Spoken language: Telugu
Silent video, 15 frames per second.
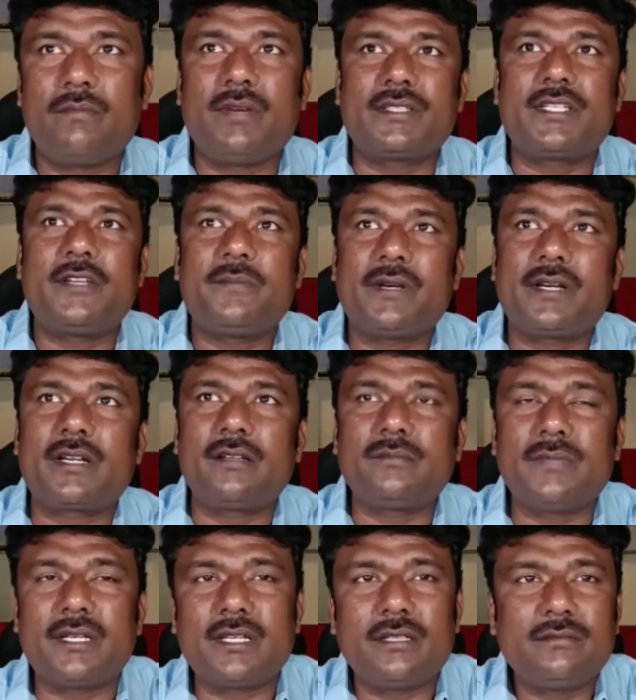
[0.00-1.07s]
మచిలీపట్నం
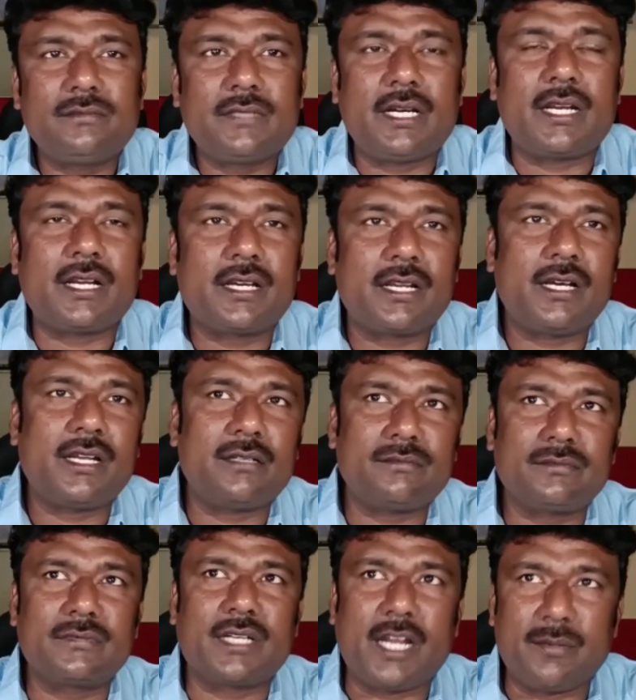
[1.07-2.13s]
మండలం కరగ్రారం
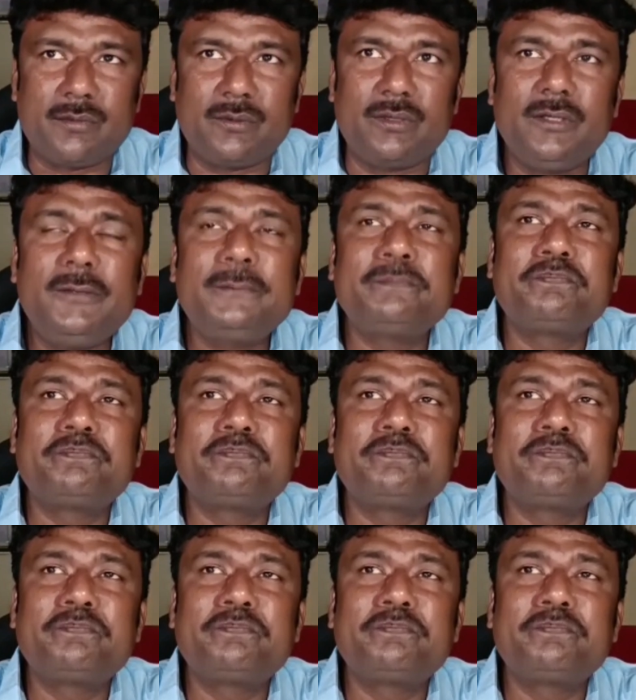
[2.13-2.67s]
గ్రామంలో